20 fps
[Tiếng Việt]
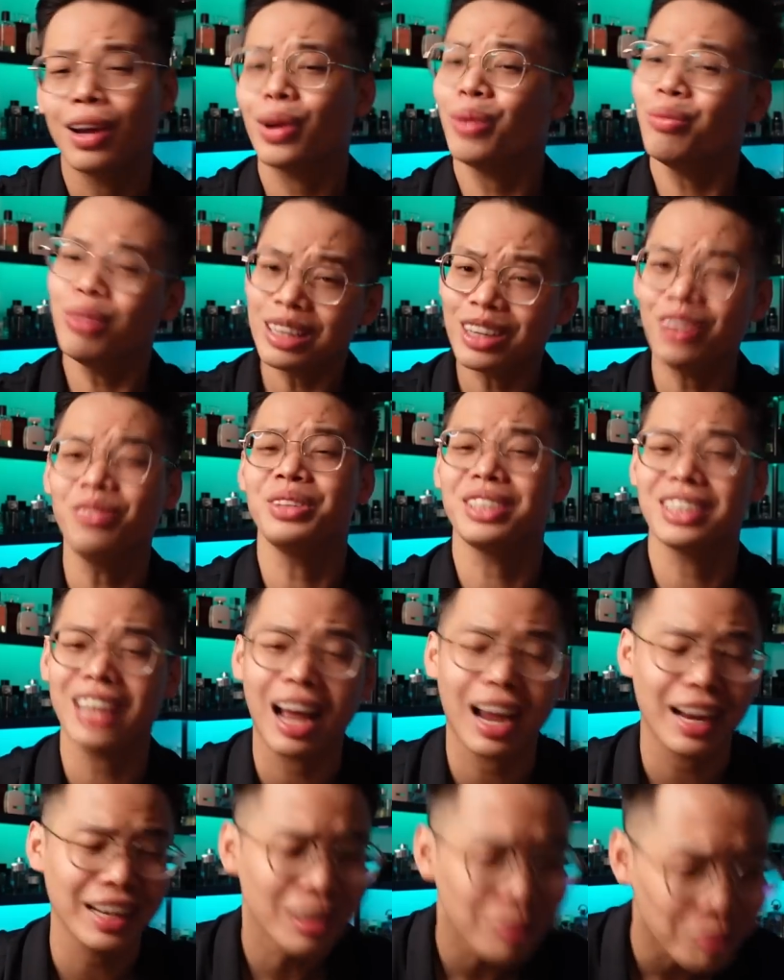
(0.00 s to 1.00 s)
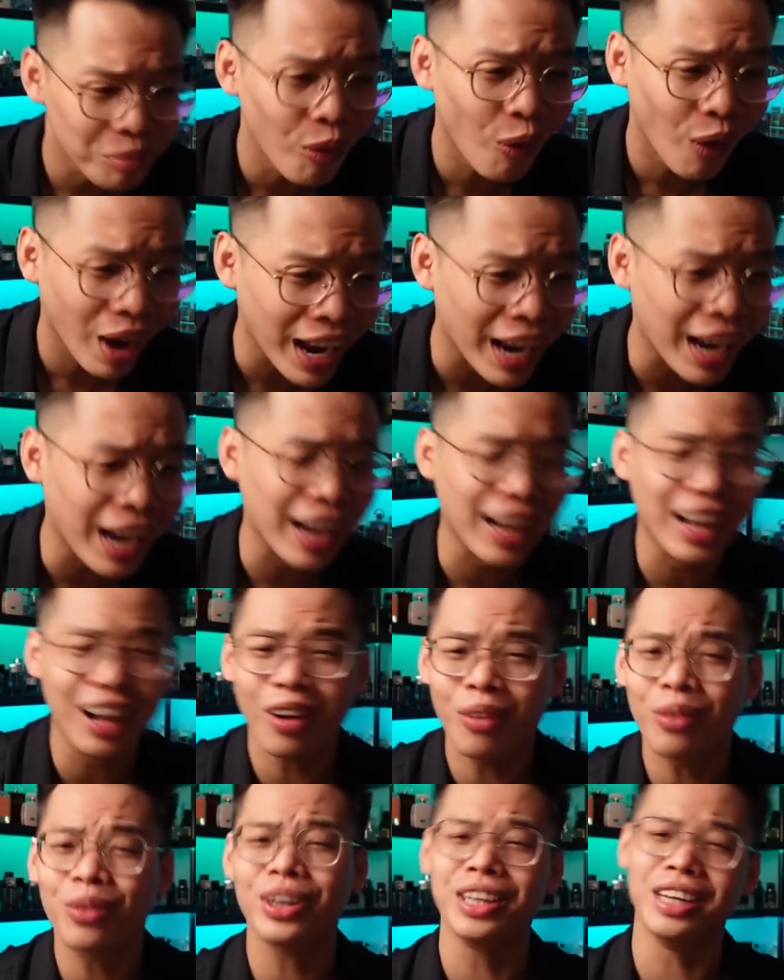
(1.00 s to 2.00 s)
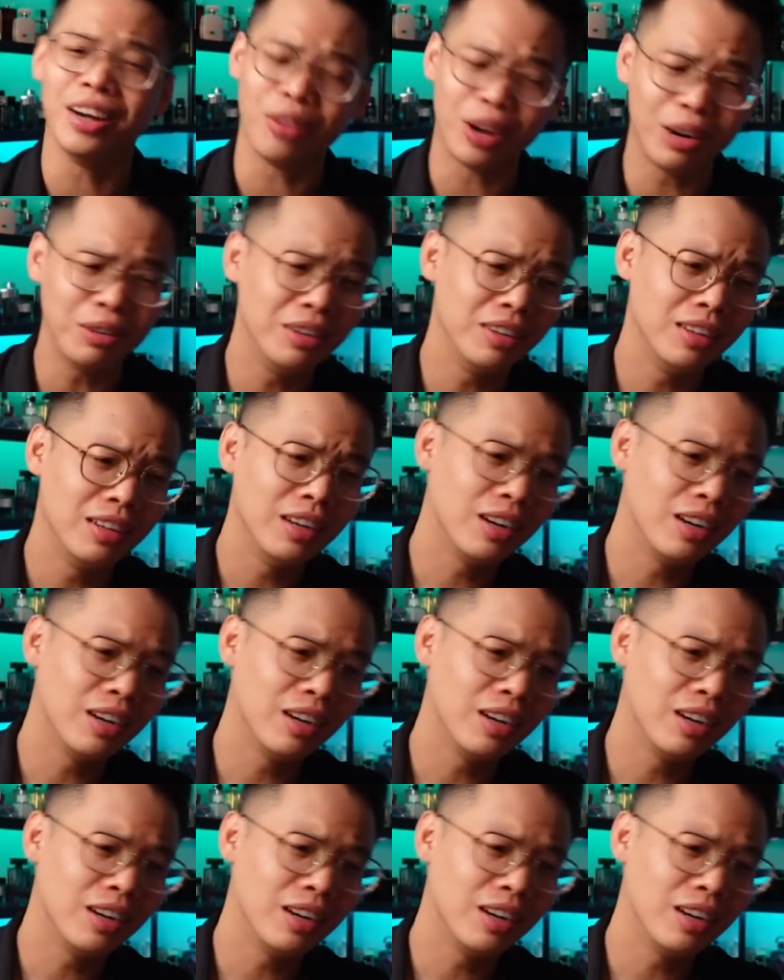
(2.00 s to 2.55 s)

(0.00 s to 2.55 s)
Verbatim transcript: Nó vẫn không xài được mùa hè các ông có hiểu không?